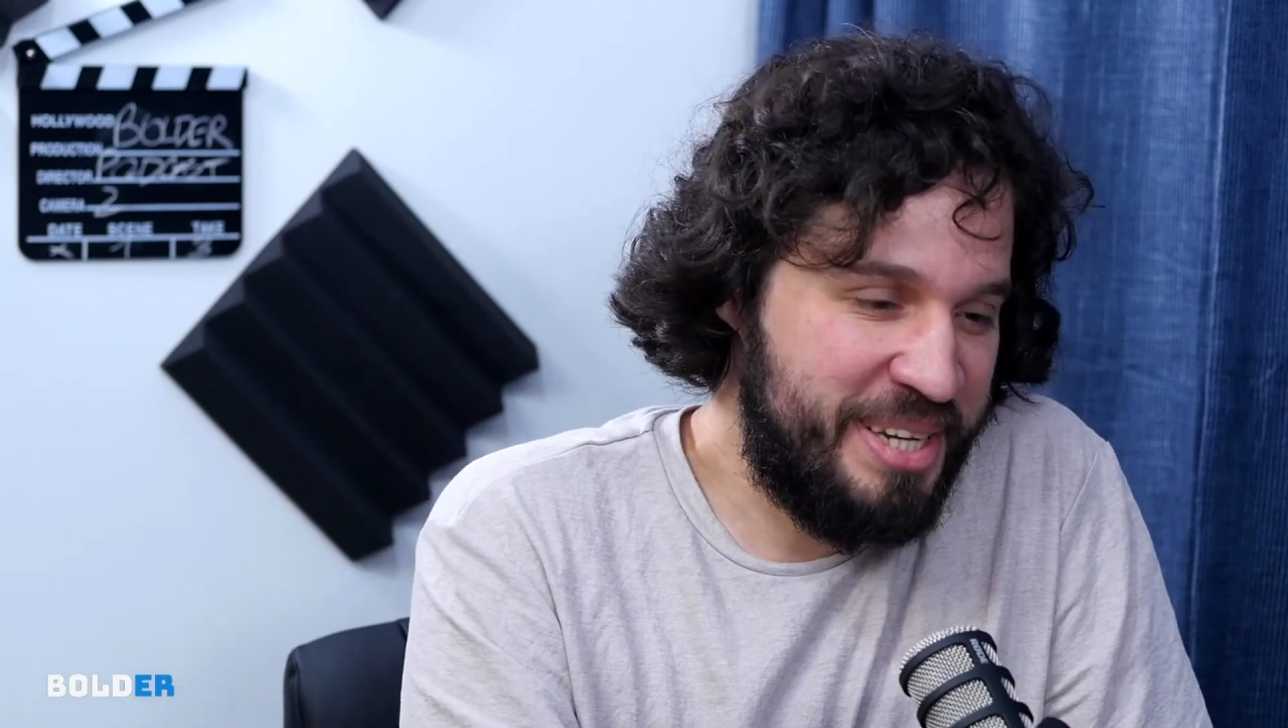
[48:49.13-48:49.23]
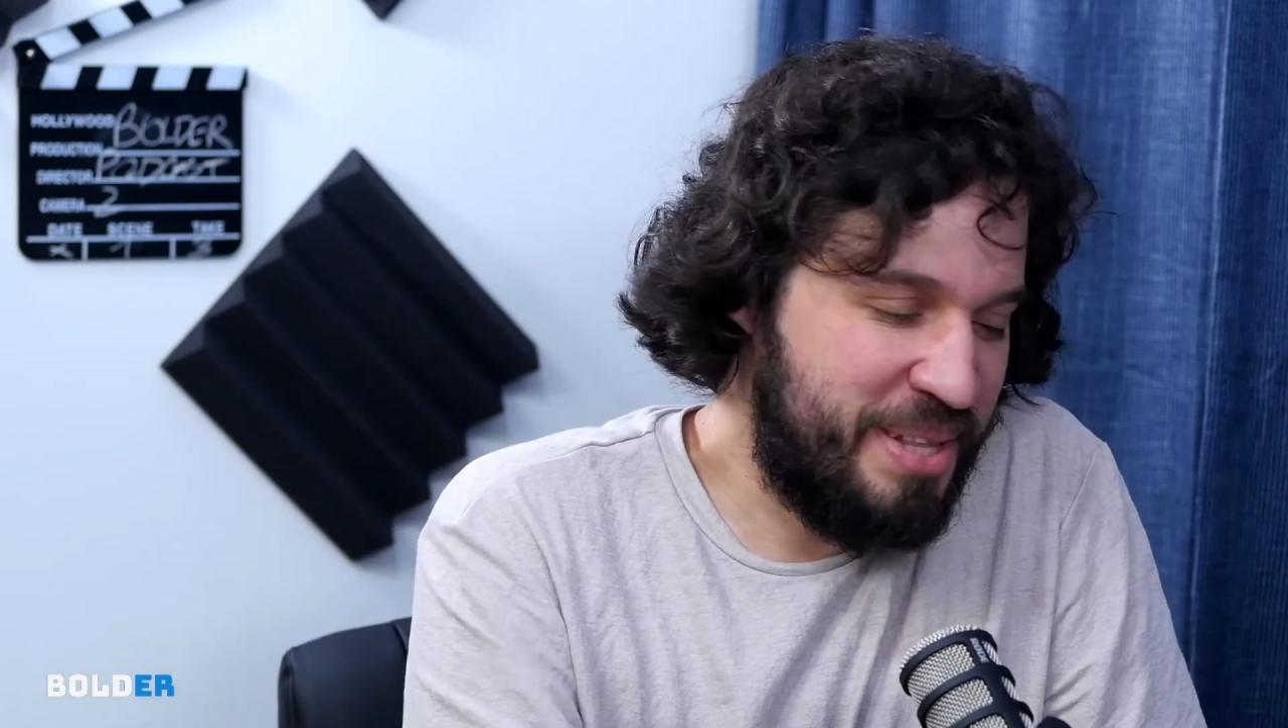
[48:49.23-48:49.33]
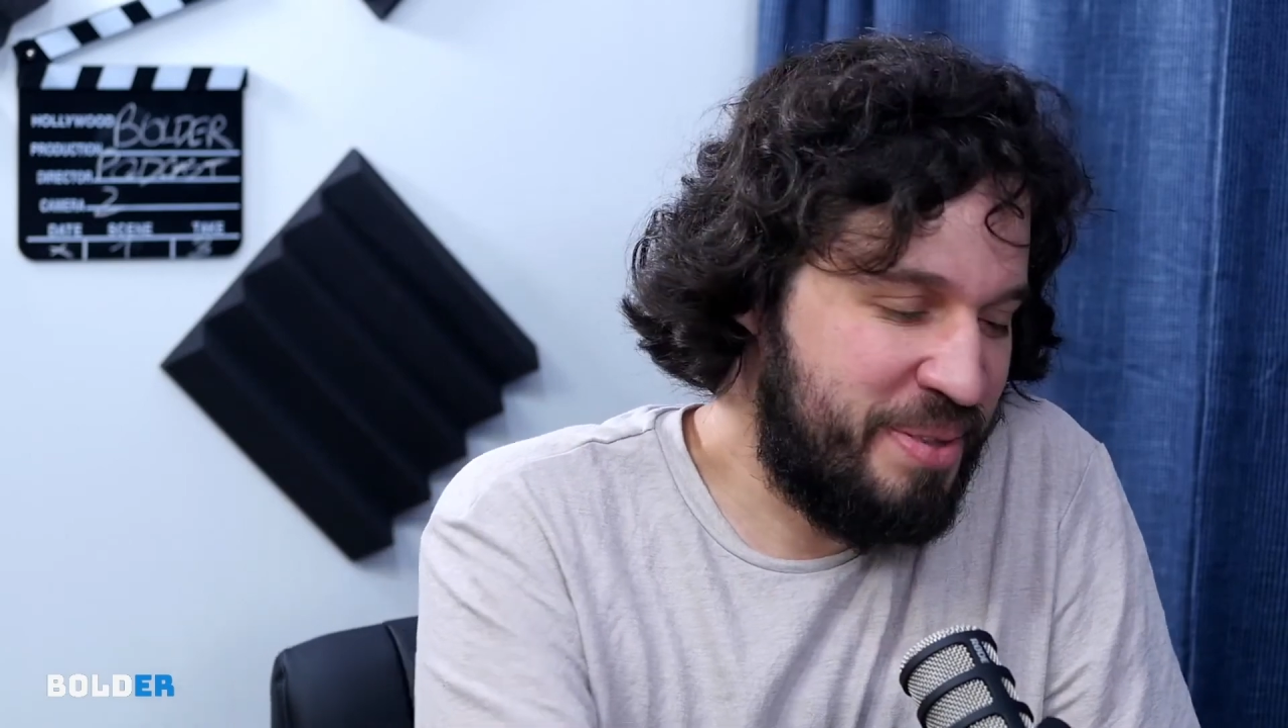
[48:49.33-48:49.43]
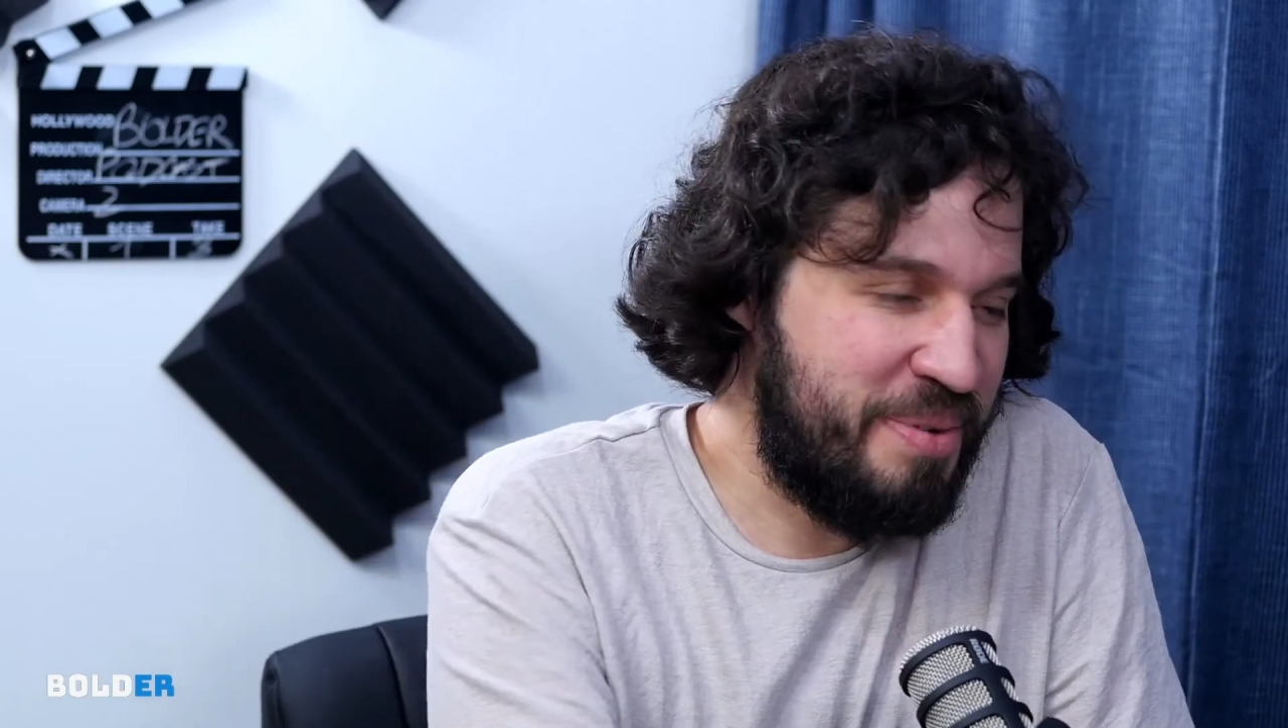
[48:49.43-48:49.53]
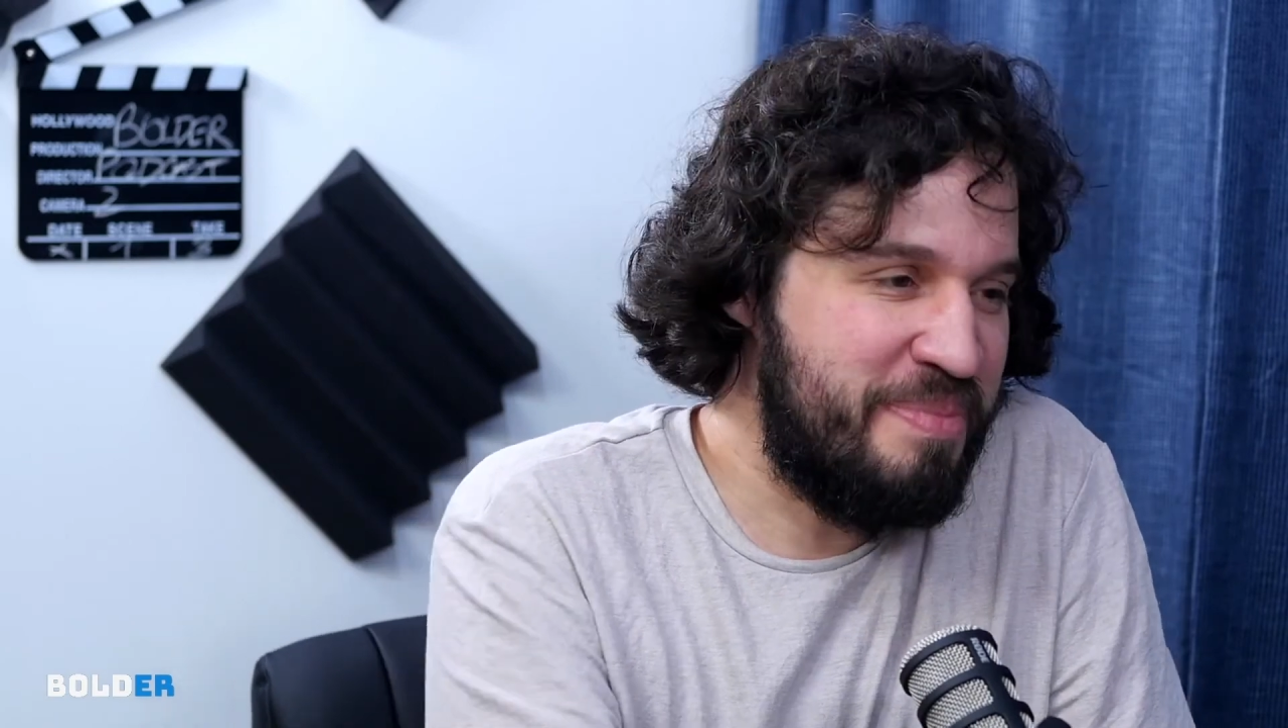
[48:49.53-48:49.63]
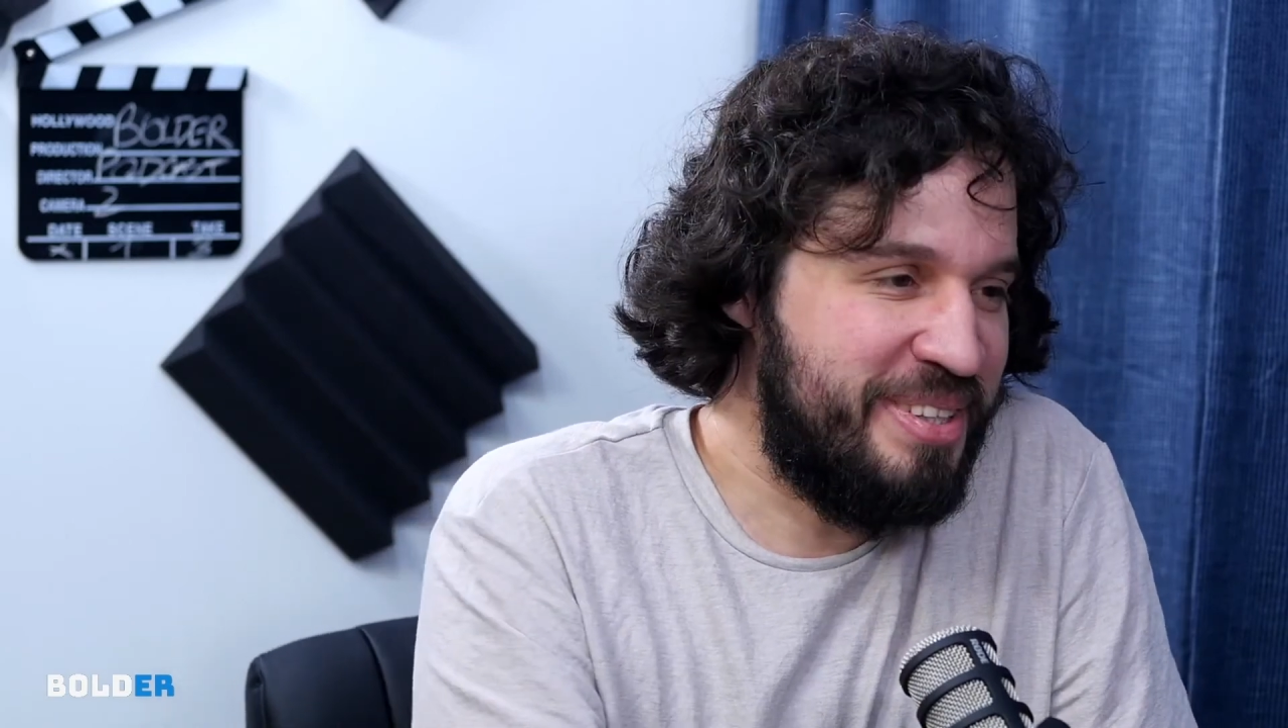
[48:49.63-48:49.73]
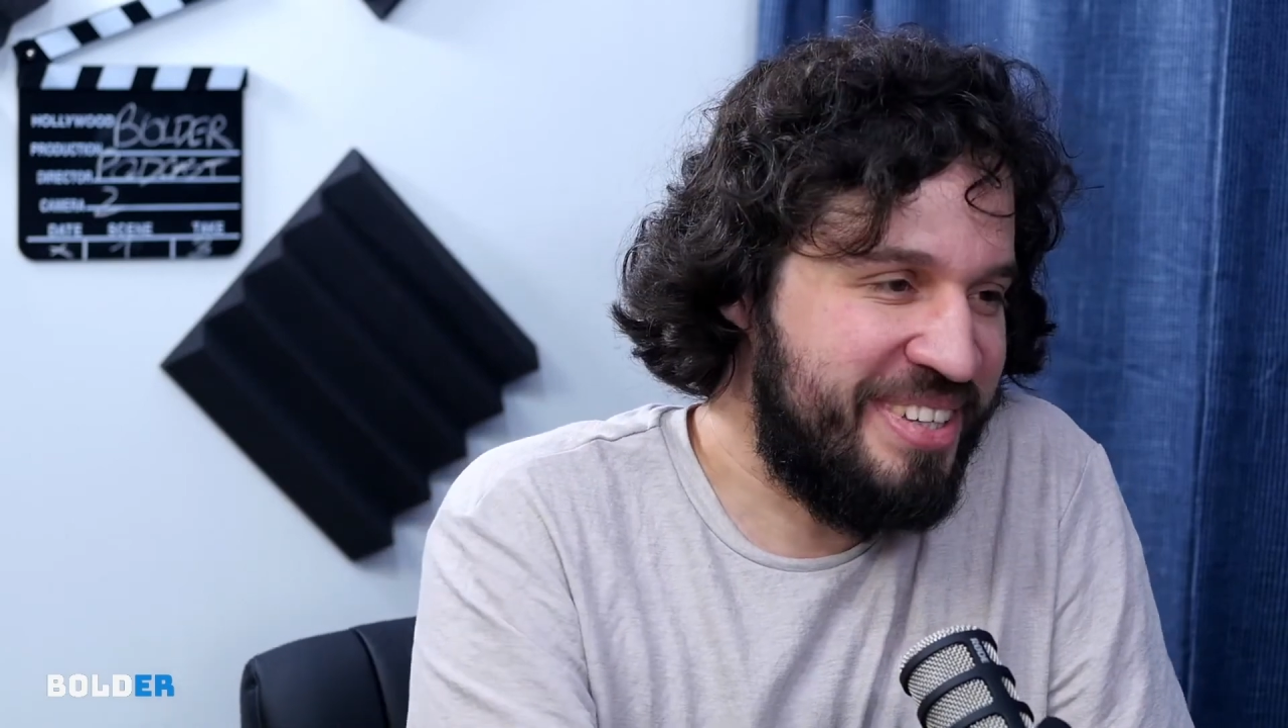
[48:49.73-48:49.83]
entrou muito